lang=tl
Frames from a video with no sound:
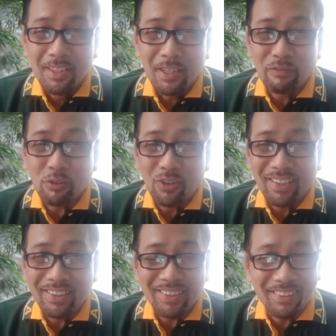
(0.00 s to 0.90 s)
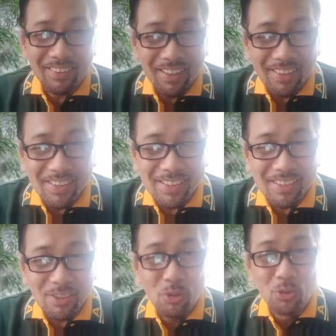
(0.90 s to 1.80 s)
If you are in
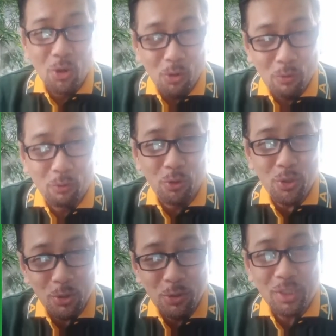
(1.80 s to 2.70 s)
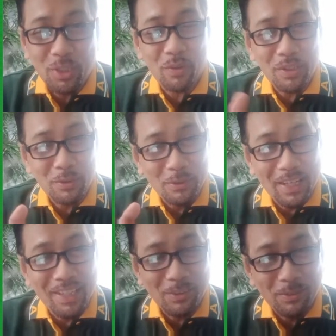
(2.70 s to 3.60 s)
Christ, you know for sure that when you
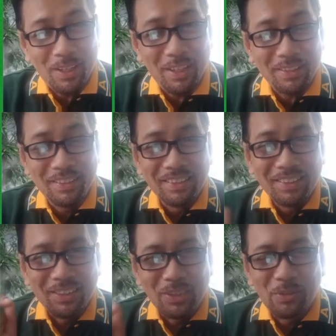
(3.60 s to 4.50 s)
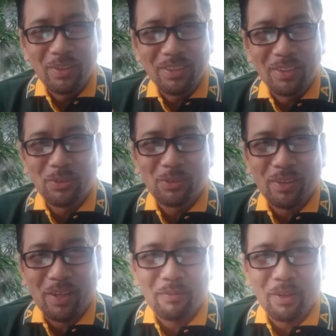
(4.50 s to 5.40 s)
die today, you will go to
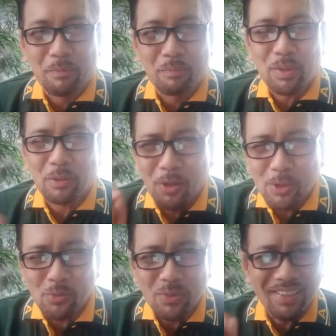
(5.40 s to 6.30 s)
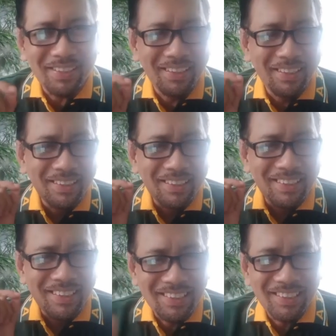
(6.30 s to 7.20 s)
heaven because we
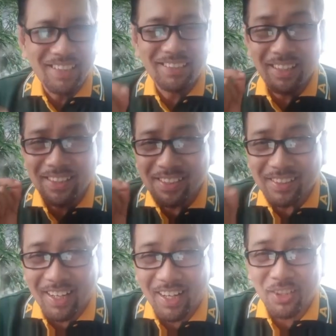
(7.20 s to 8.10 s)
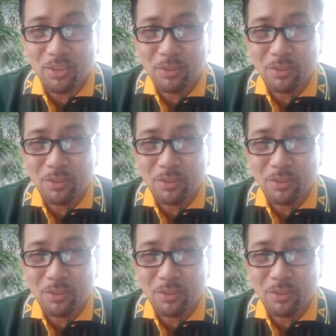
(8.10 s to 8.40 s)
heeded the instruction